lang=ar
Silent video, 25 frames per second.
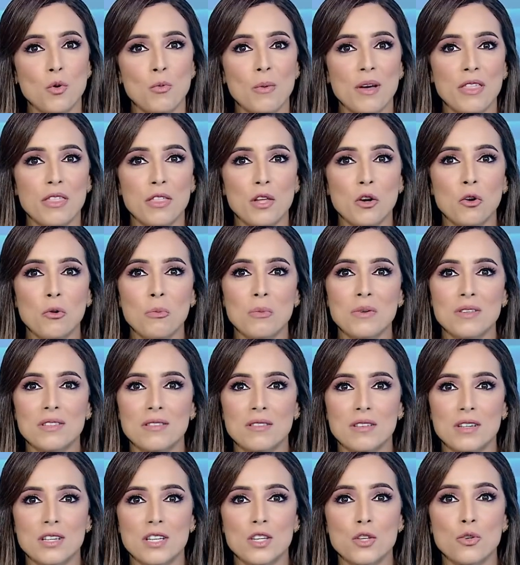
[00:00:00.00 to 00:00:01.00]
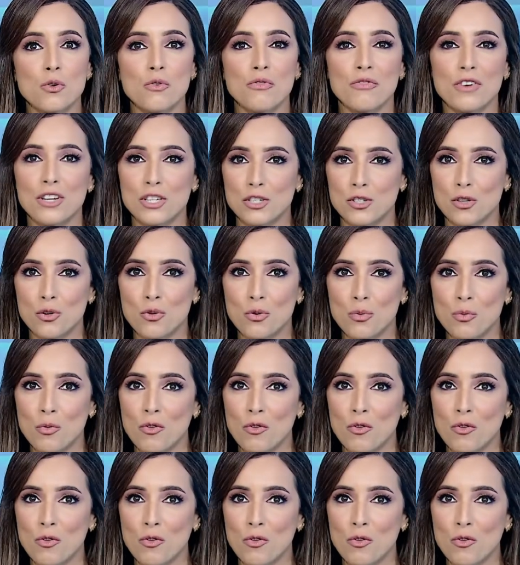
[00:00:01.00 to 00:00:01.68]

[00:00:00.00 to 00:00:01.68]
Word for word: ممثل مصري يفجر